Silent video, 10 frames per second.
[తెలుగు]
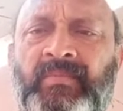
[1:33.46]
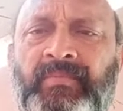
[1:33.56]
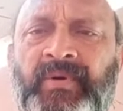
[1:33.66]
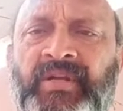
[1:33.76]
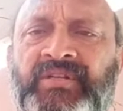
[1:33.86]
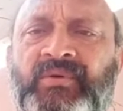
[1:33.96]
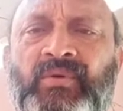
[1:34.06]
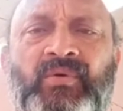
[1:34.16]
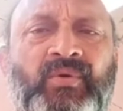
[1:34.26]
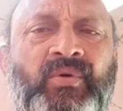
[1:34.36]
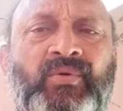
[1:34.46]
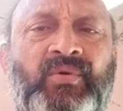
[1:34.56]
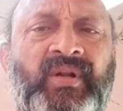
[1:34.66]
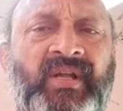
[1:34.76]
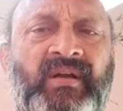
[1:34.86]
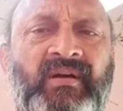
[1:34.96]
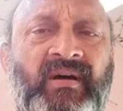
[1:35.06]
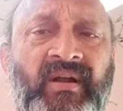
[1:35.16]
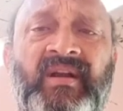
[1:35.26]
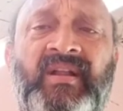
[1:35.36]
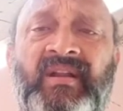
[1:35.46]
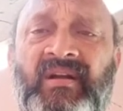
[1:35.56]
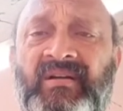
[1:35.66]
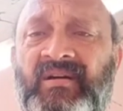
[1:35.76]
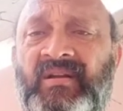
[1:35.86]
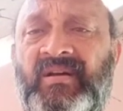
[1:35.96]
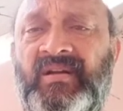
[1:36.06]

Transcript: ప్రేక్షకులు కోరుకున్న అన్ని రకాల